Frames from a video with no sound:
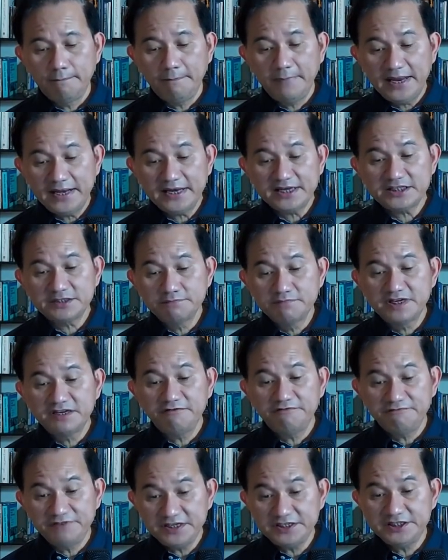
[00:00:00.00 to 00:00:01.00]
management
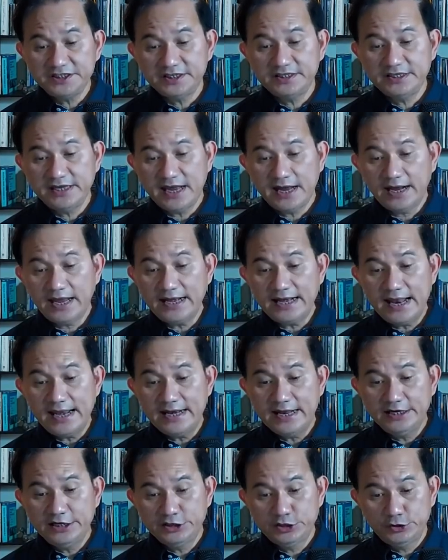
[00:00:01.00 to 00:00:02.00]
visionnya kan
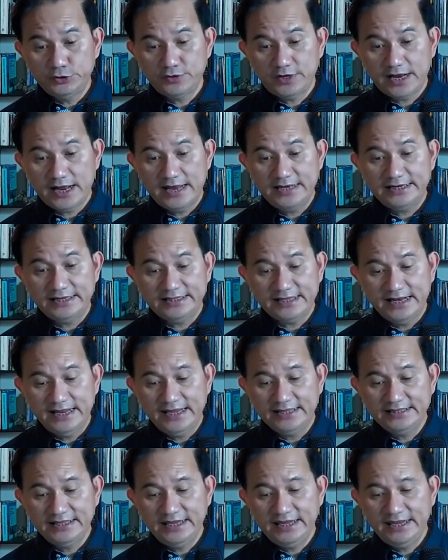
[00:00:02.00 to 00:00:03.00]
ada di situ kan. Kita
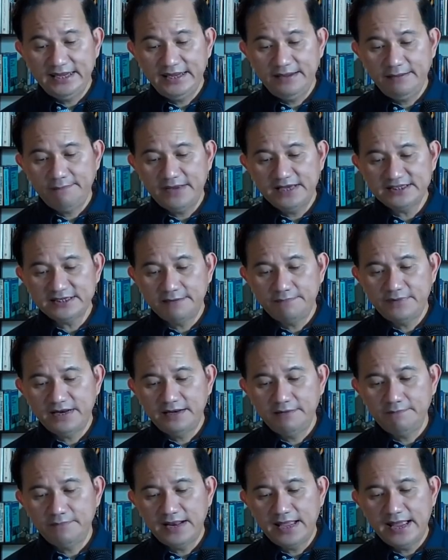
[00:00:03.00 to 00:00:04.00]
lihat nih, baca
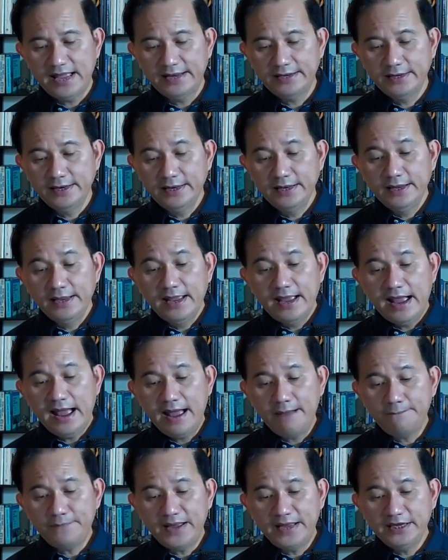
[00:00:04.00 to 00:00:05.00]
pelan-pelan.
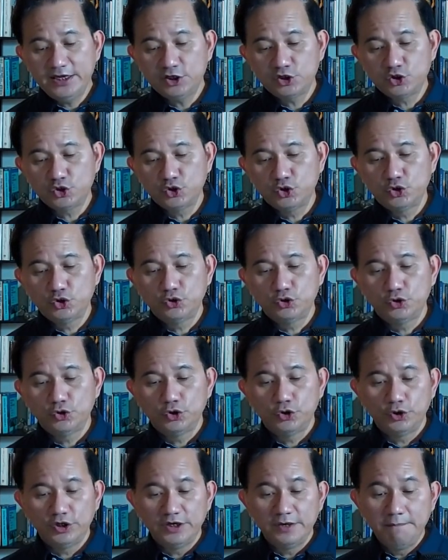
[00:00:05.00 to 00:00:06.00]
Apa itu
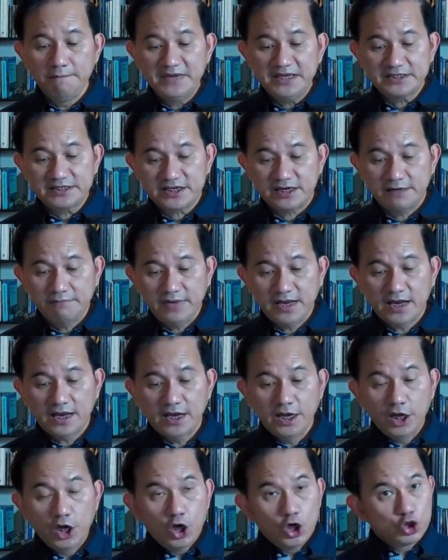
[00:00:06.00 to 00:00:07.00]
midtermnya?
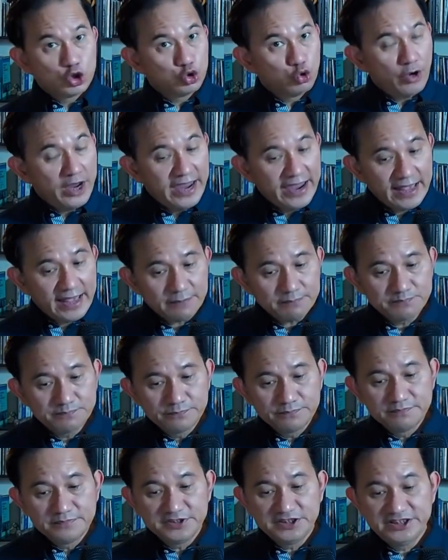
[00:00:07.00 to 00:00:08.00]
To
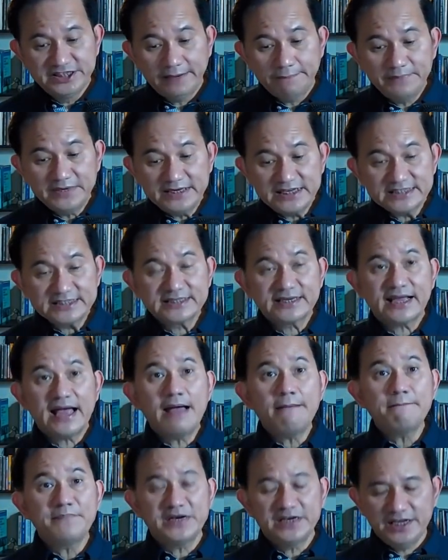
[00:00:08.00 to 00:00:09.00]
help Japanese
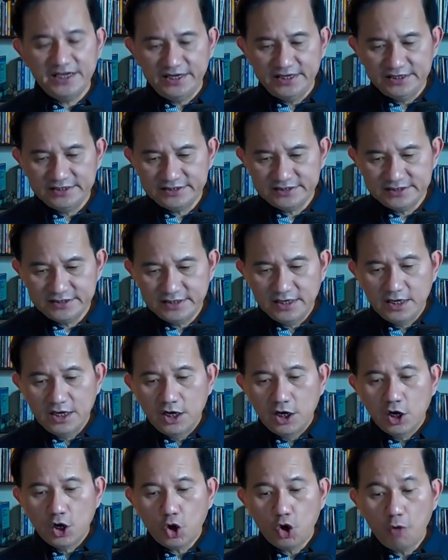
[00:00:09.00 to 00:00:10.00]
companies
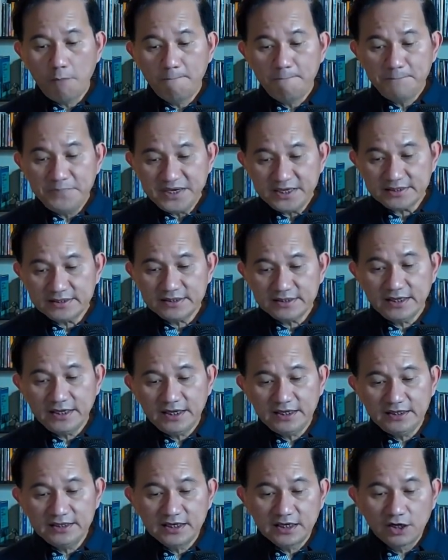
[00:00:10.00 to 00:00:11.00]
compete
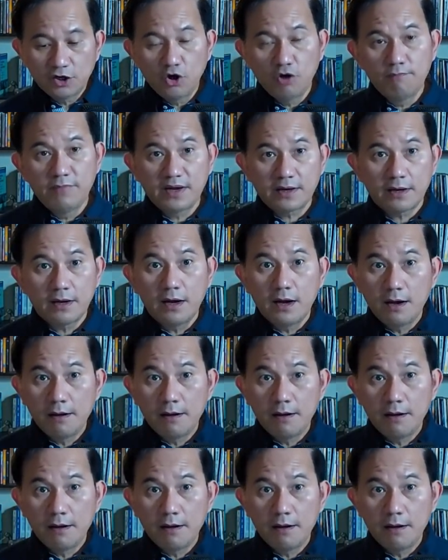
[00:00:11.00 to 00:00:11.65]
in the global